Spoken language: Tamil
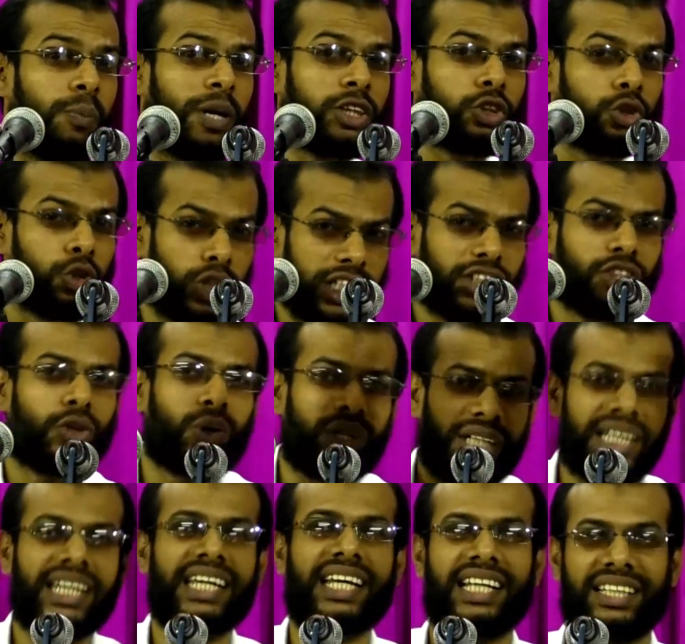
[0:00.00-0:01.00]
கும்பல் துடித்து
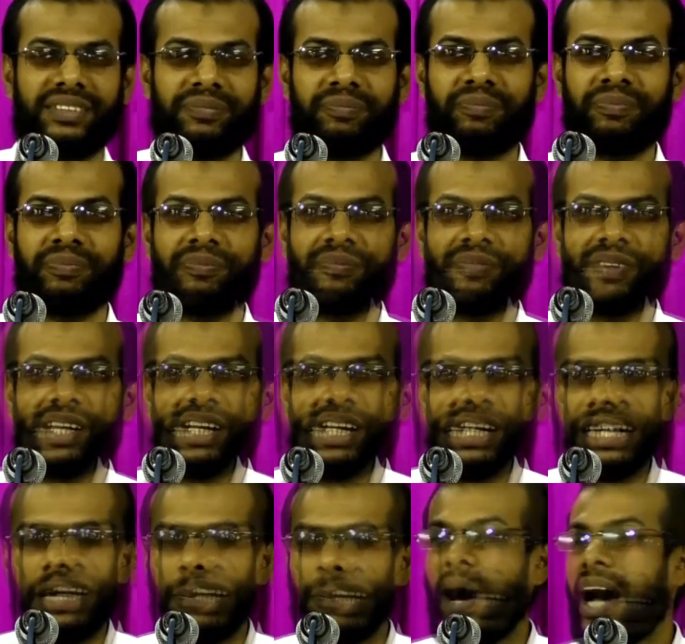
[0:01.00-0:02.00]
கொண்டிருக்கிறது
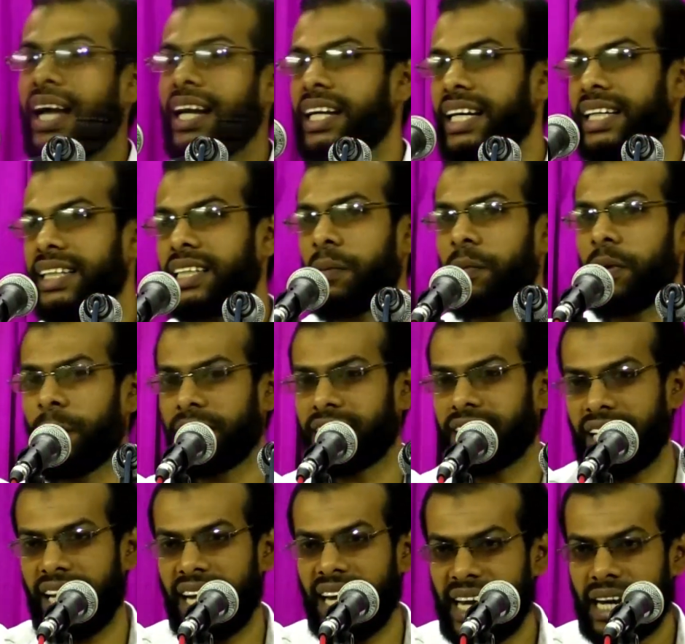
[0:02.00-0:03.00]
இன்னைக்கு பாருங்க
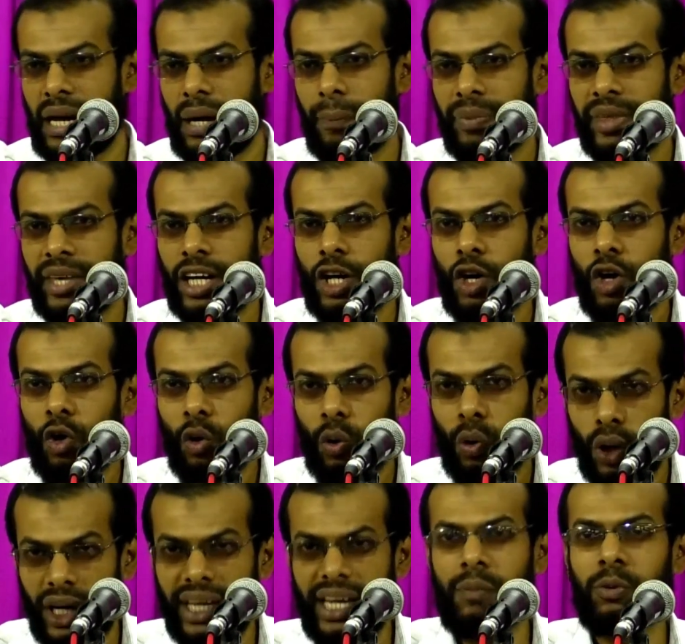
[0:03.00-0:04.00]
சமீபத்தில்
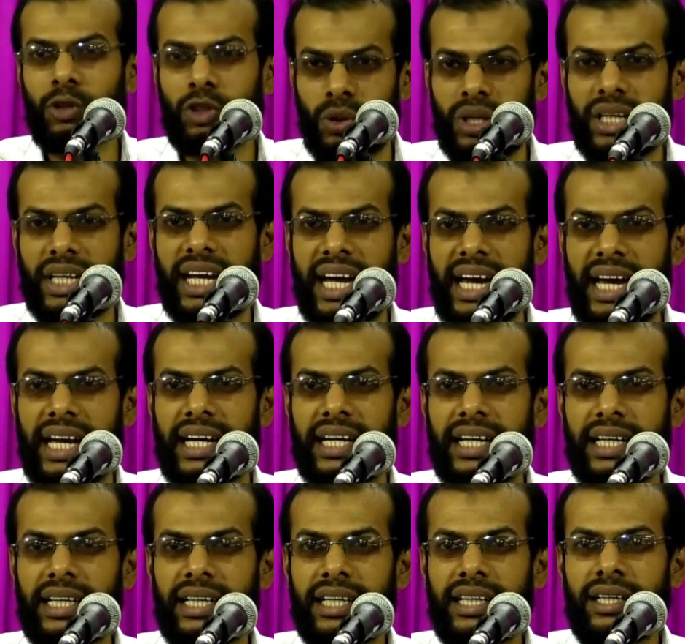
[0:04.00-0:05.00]
கோயம்புத்தூரில்
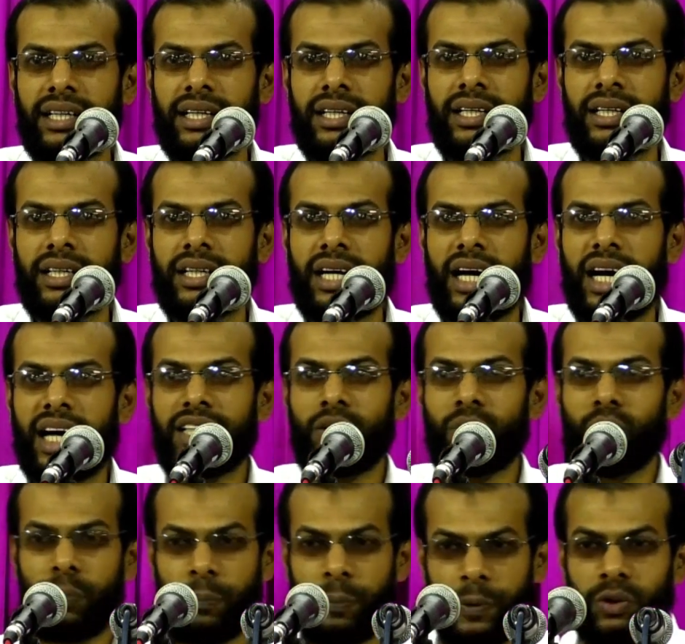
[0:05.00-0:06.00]

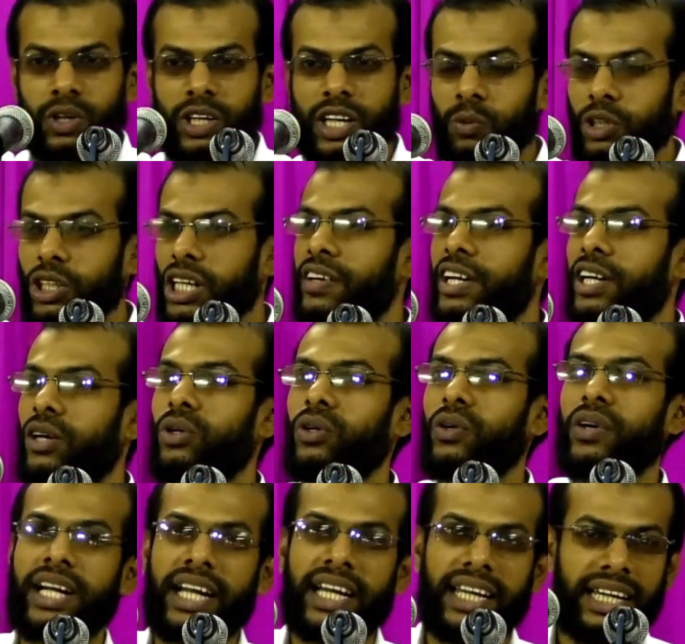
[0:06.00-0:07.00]
அந்த ஊப்பியினுடைய முதல்வரை
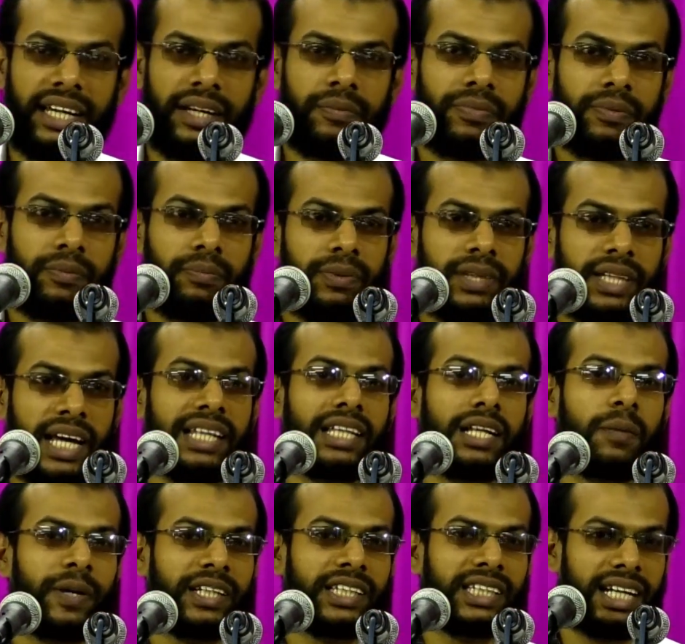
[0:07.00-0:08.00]
கொண்டு வர்றாங்க
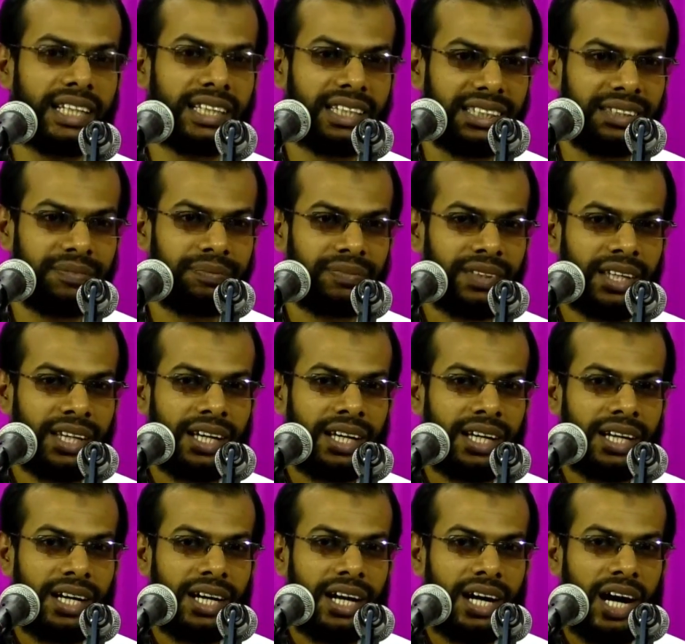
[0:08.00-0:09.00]
தேர்தல் பிரச்சாரத்துக்கு
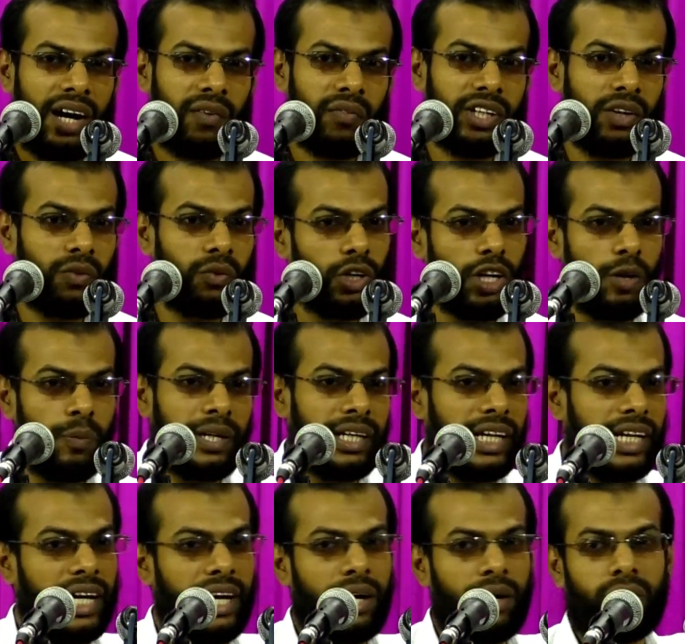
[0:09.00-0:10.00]
அவங்க எவ்வளோ
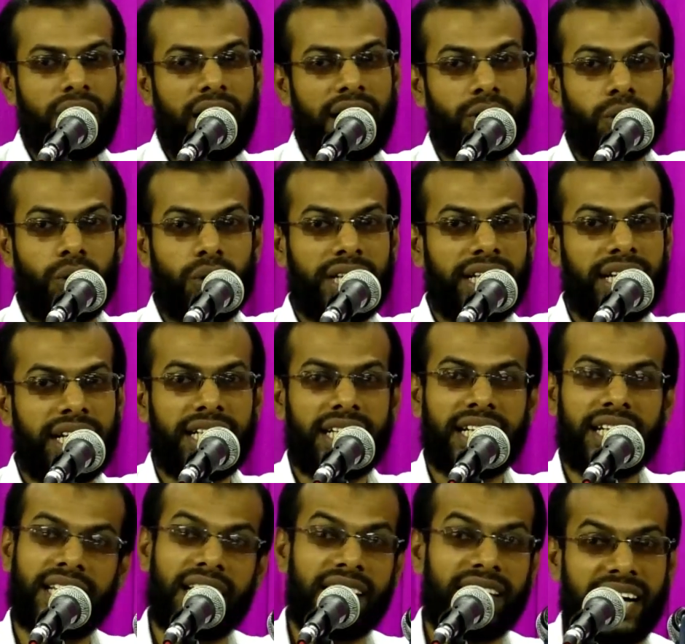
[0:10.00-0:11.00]
பெரிய ஒரு
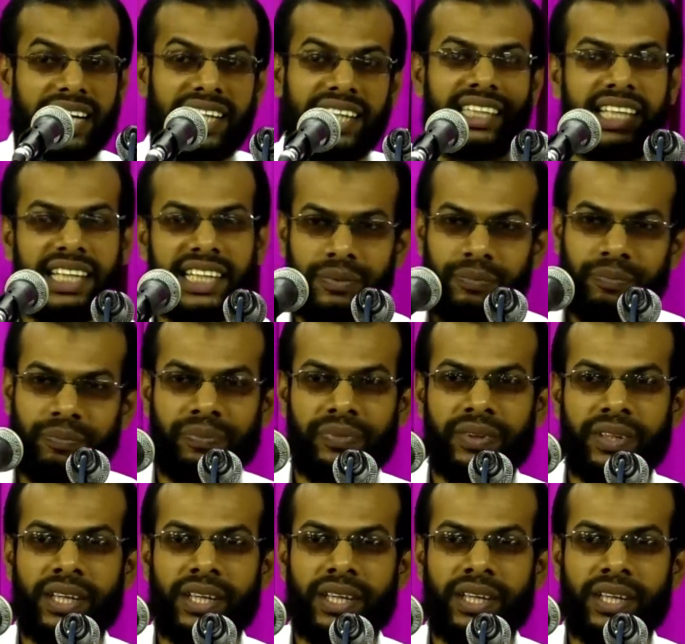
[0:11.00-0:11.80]
அயோக்கியங்கிறது எல்லாருக்கும் தெரியும்